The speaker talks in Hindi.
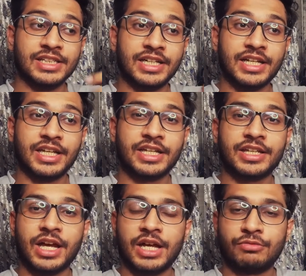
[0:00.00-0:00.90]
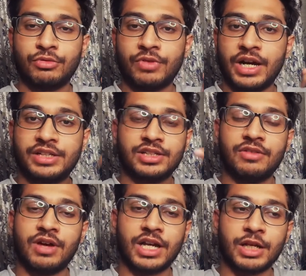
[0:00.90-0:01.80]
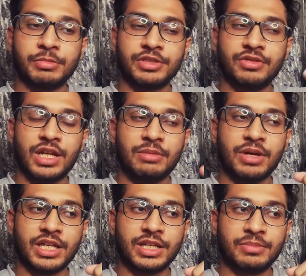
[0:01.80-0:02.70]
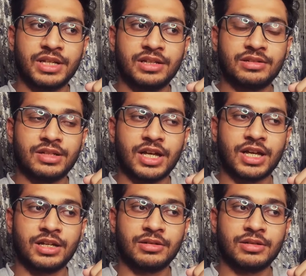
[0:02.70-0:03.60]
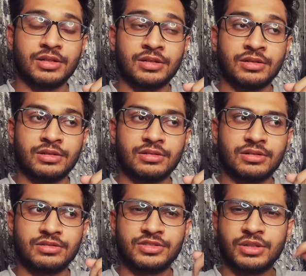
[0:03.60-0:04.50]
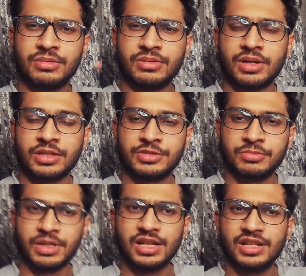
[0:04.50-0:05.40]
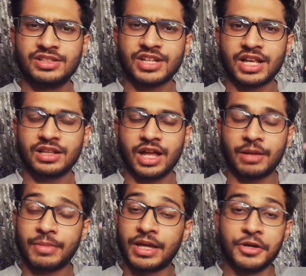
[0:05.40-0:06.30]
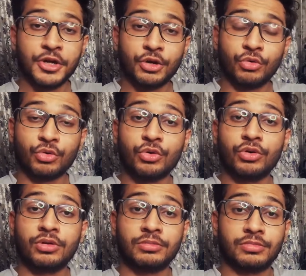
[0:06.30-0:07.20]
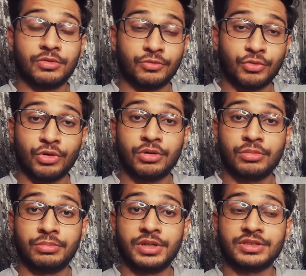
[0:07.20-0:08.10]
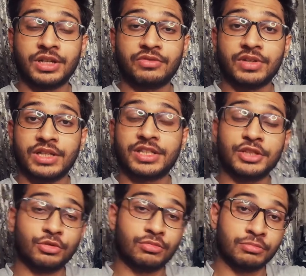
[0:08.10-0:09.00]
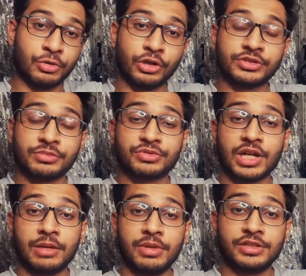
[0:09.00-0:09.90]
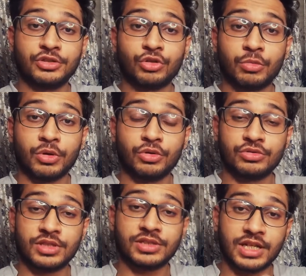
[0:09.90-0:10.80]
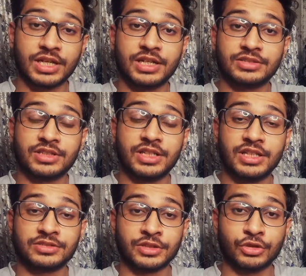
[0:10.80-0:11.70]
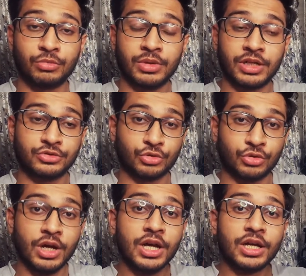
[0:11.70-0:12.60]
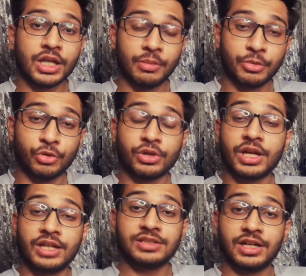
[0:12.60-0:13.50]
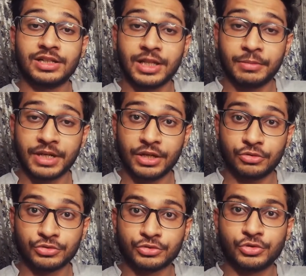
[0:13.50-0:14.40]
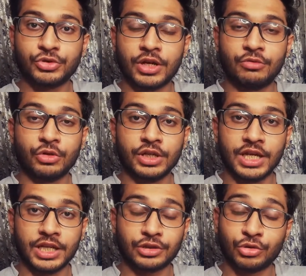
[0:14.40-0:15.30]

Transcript: एक यार वो वाइट शलवार कमीज़ वाले भाई हैं मेरा नाम अजमल शायद नाम है उनको वो डिज़र्व करते हैं तो बहुत सब्सक्राइबर हैं जिनको मैं खुद से सिलेक्ट करके दे सकता हूँ मगर जो कंप्यूटर का रिज़ल्ट था मैंने उसको जो है वो किया तो